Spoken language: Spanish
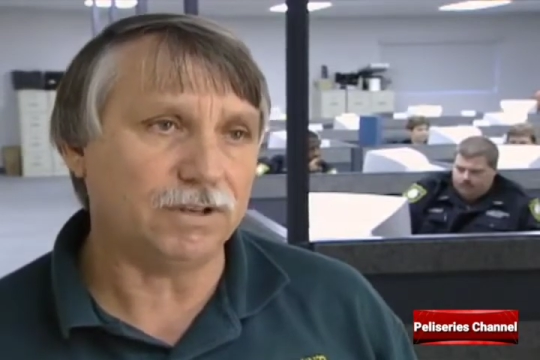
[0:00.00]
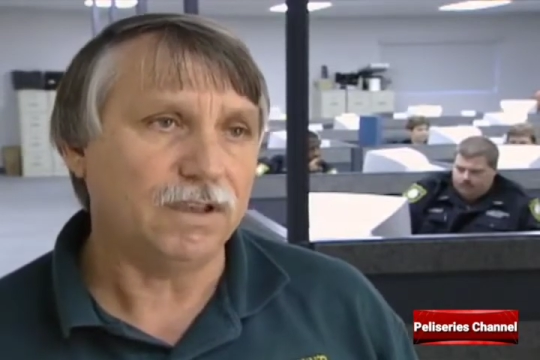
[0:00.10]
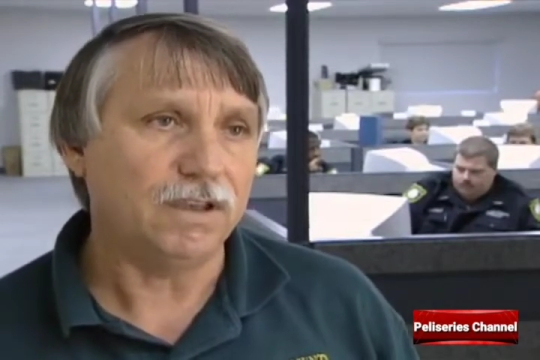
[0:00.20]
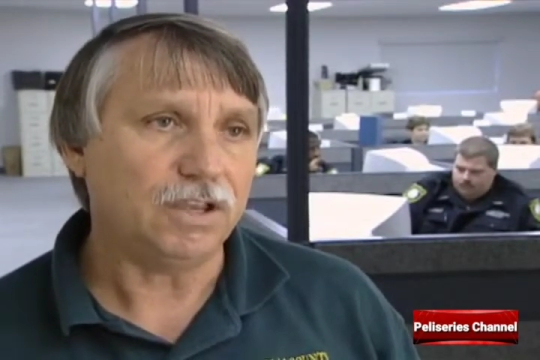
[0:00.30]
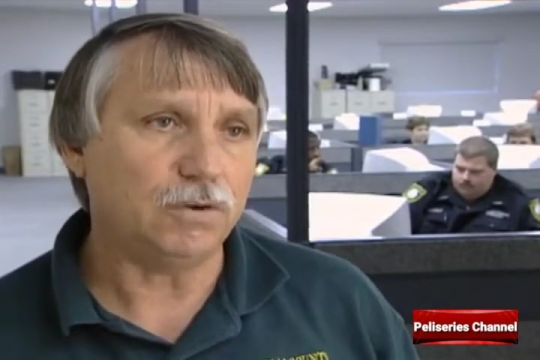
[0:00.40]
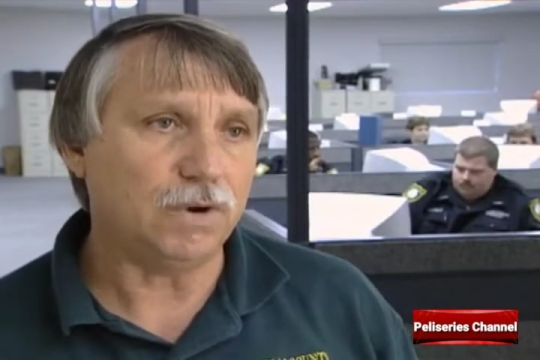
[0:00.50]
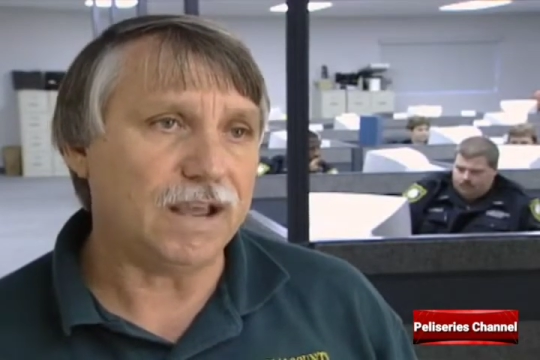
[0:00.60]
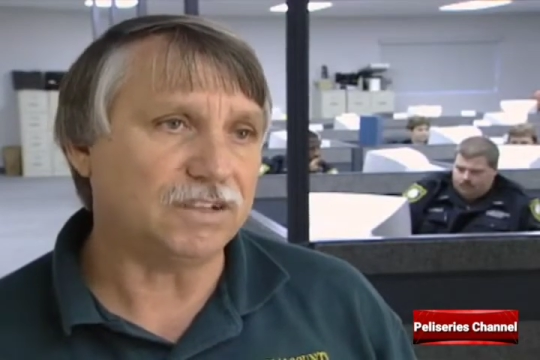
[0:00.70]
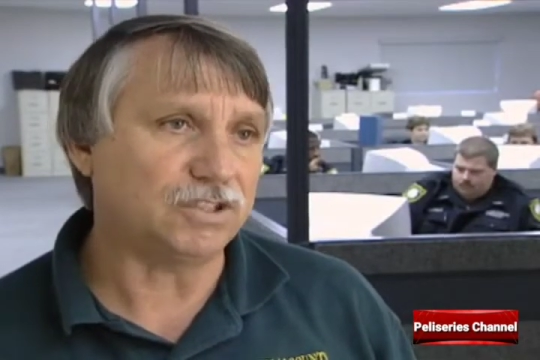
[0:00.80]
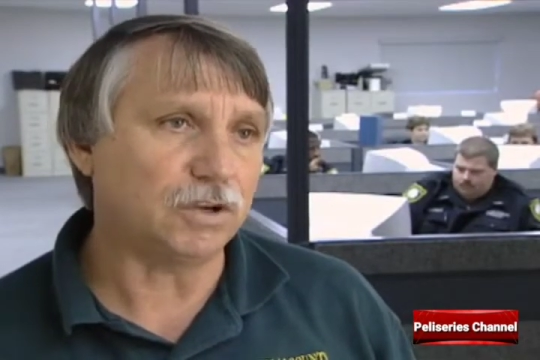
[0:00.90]
así que
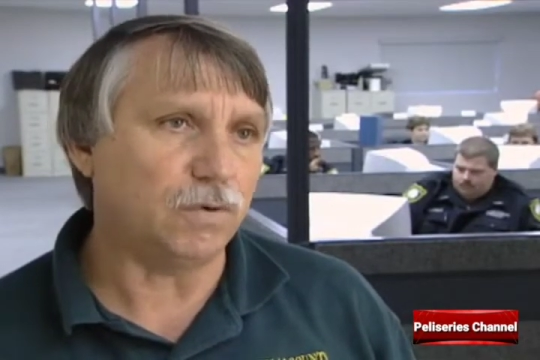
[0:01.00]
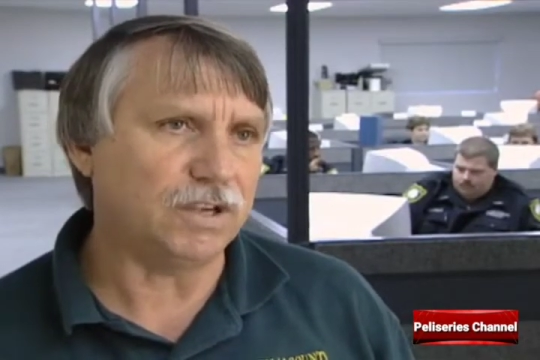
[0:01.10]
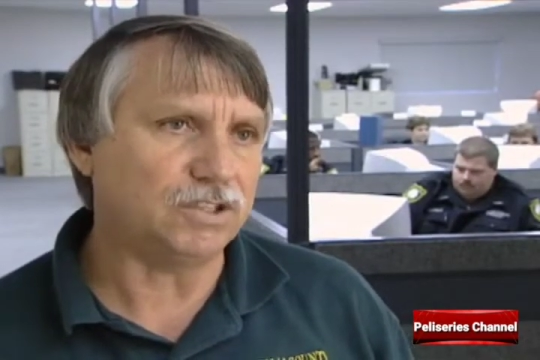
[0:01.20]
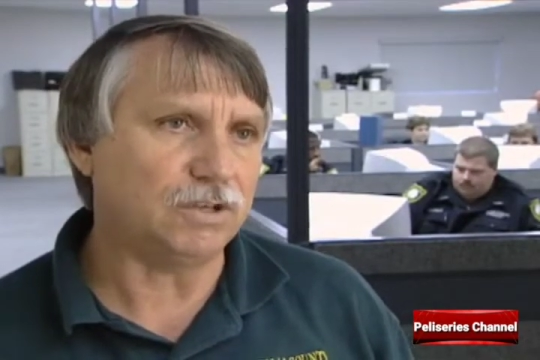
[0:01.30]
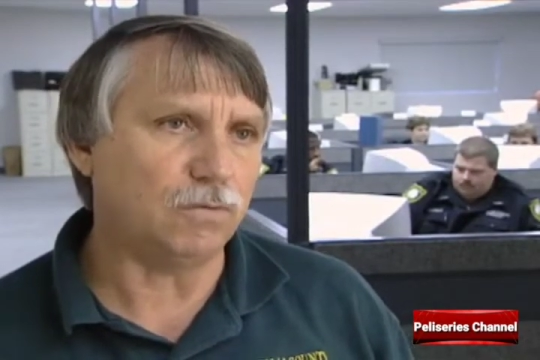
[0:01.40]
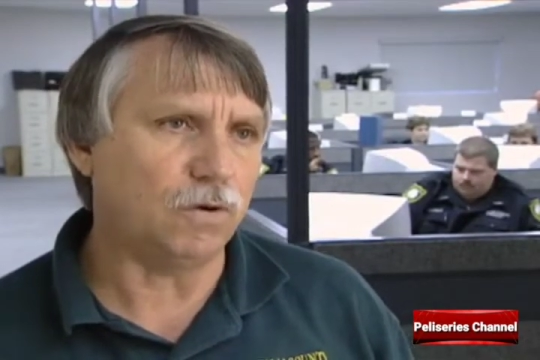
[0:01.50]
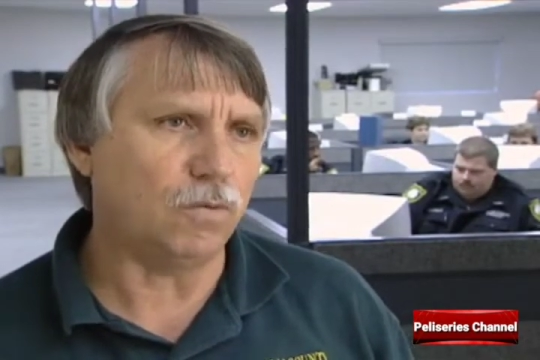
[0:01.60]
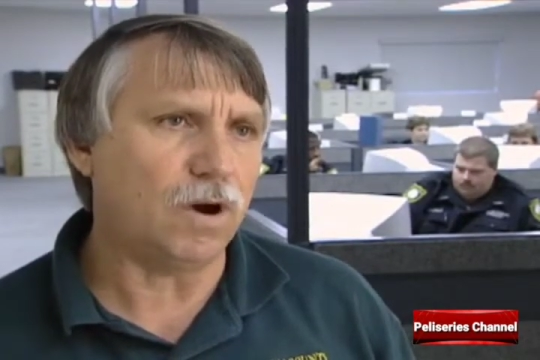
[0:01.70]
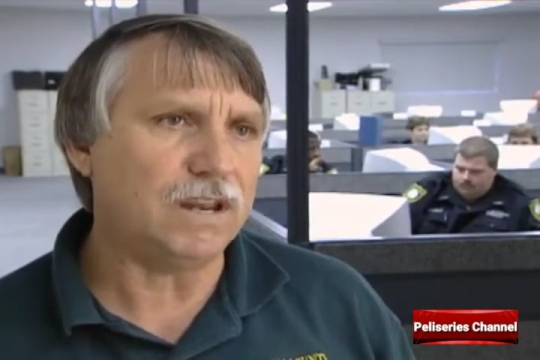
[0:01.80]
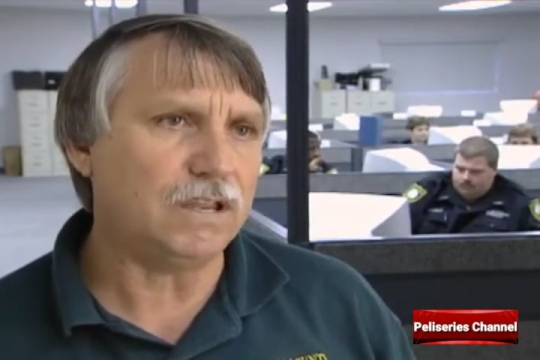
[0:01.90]
cabe
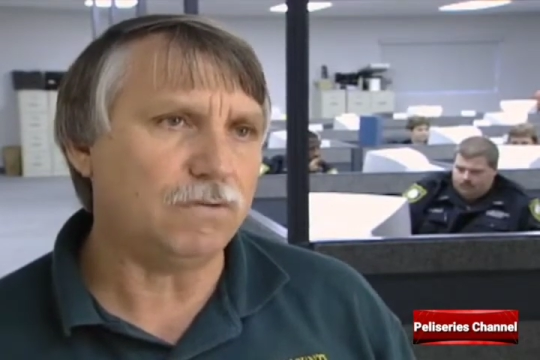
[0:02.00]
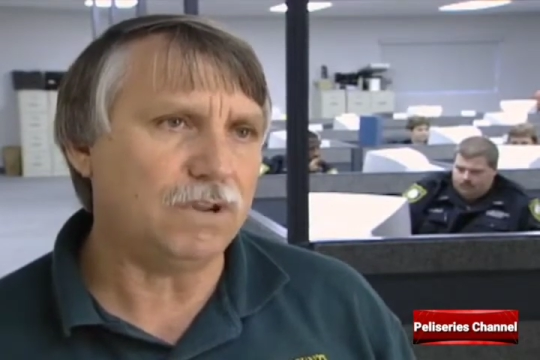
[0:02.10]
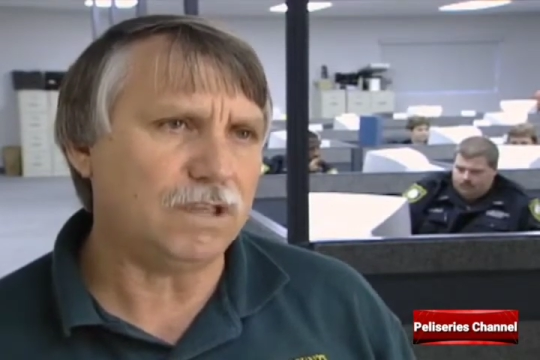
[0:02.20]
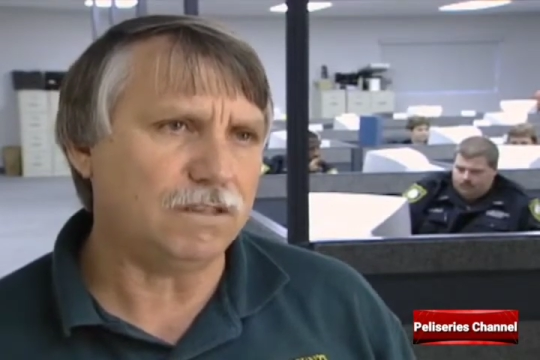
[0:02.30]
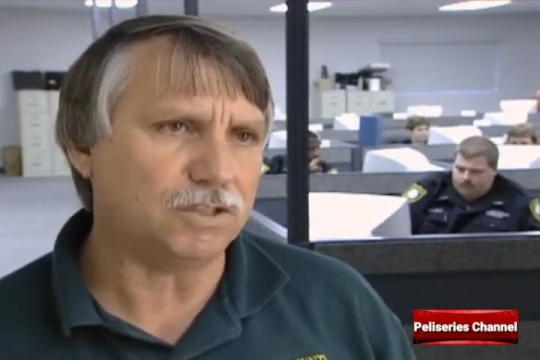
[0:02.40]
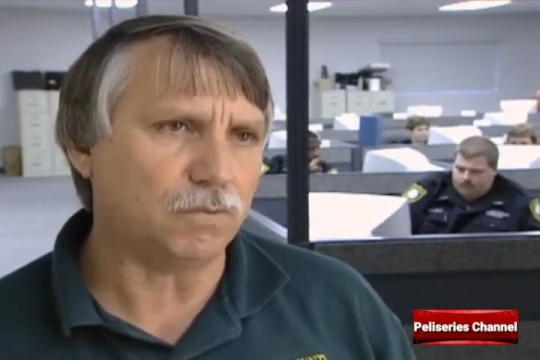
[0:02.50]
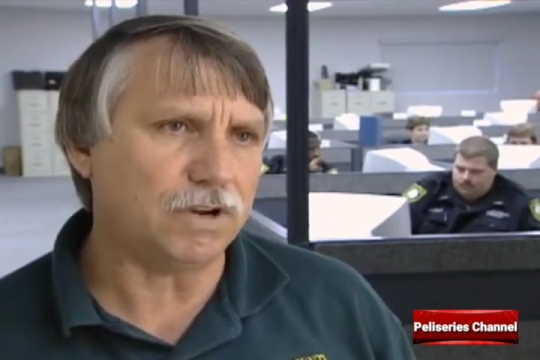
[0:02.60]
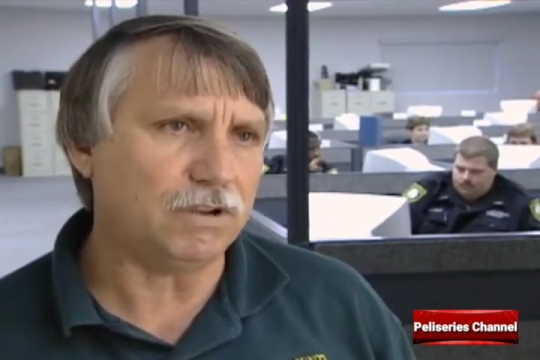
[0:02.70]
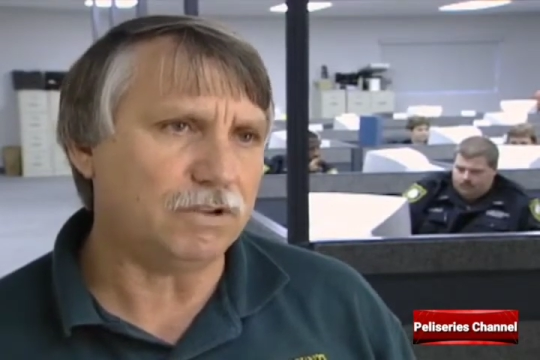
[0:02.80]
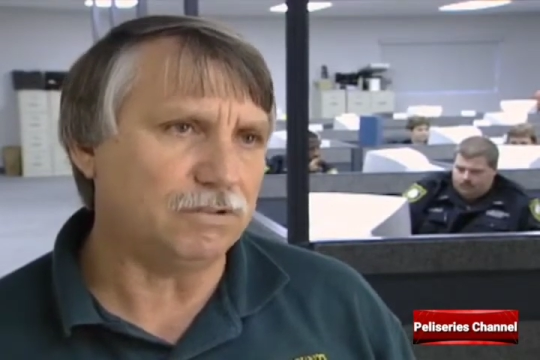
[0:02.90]
preguntar, ¿para qué lo
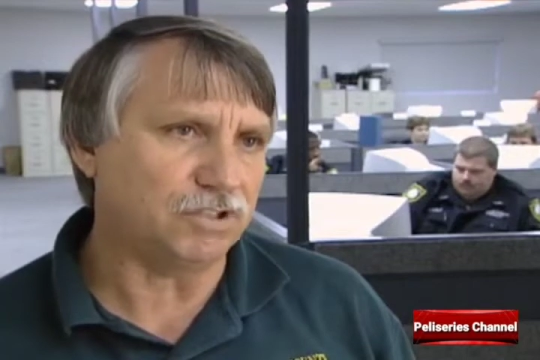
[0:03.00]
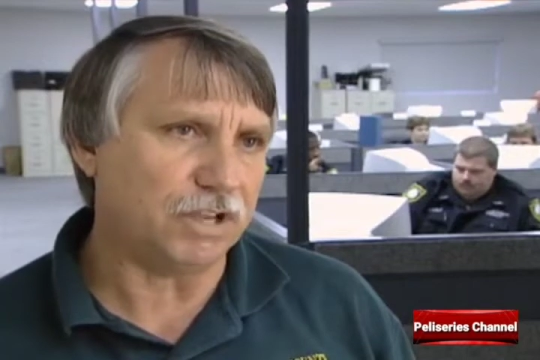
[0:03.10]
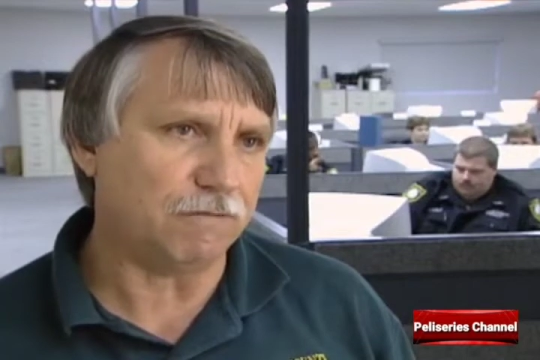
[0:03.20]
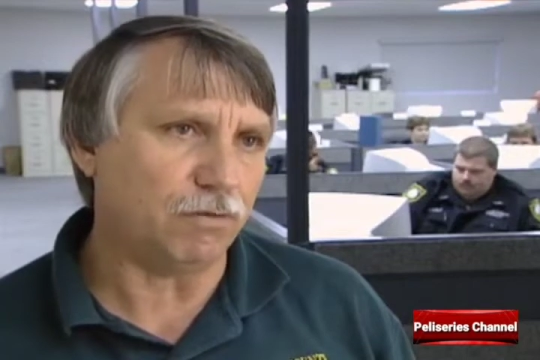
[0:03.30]
necesita?